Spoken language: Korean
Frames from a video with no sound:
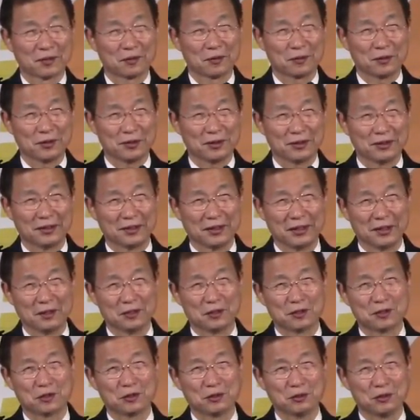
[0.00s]
우리
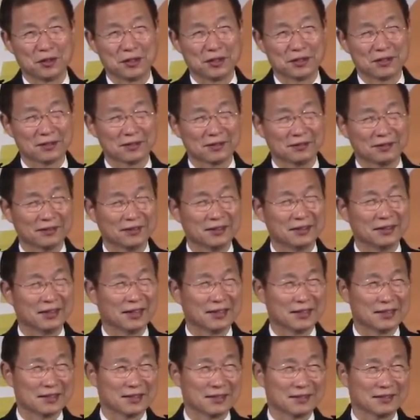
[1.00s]
DHQ에서
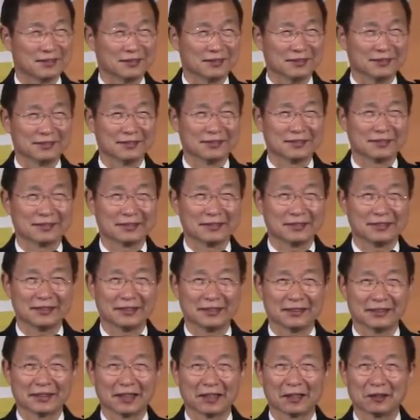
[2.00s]
일하시는
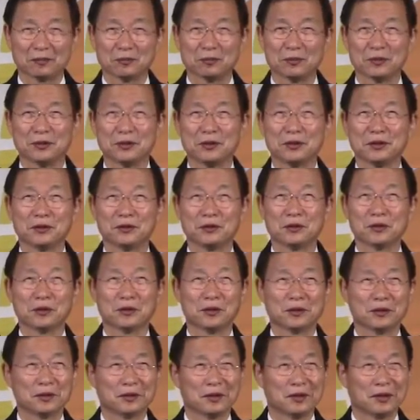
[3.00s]
이제 다른
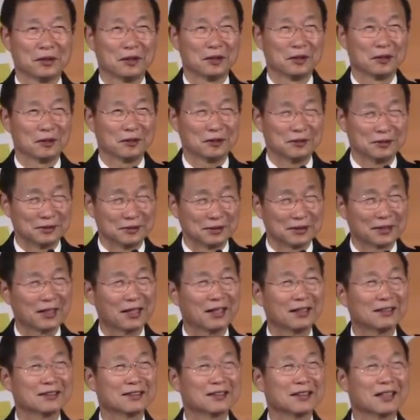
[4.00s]
분들도 어떻게
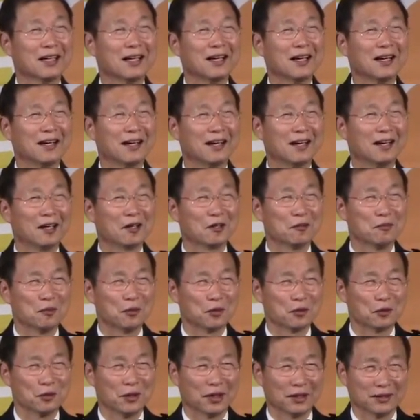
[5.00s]
하는가
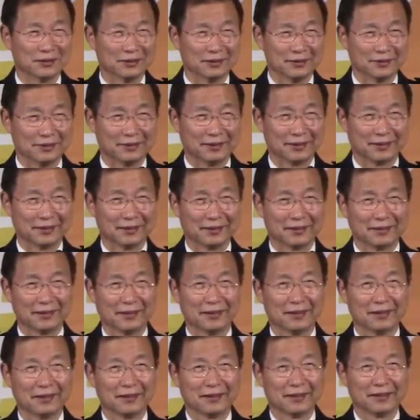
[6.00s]
보러 왔는데
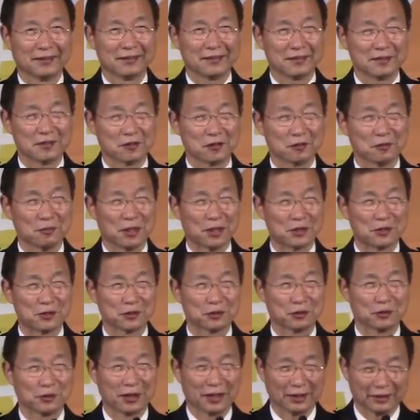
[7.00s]
지금
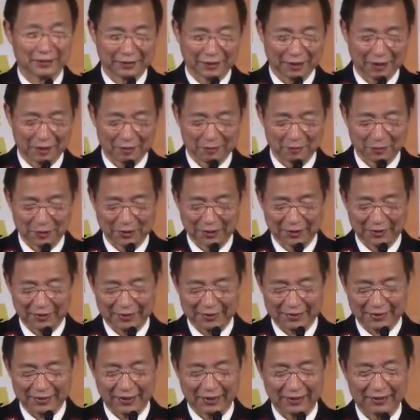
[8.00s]
마치고 난 다음에
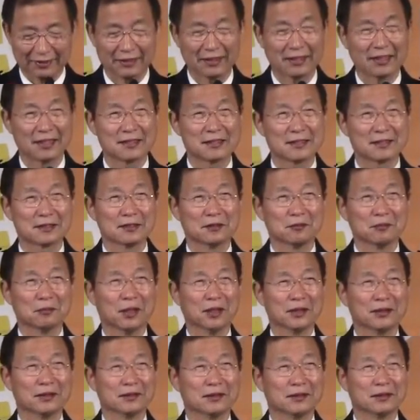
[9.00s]
저한테 하시는
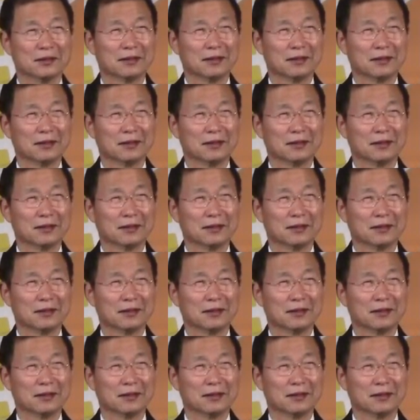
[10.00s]
말이